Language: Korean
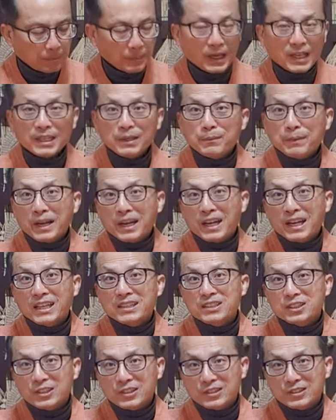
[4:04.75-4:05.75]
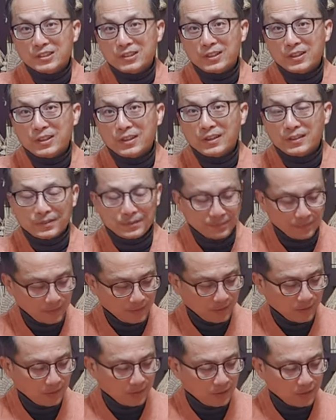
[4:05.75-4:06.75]
많이 말라져 있어요.
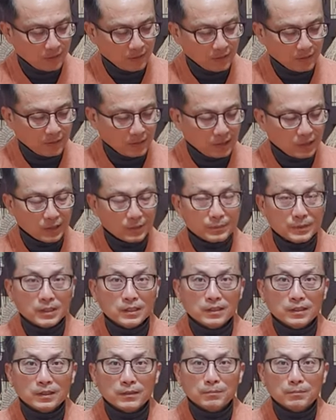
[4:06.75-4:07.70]
그래서 지금은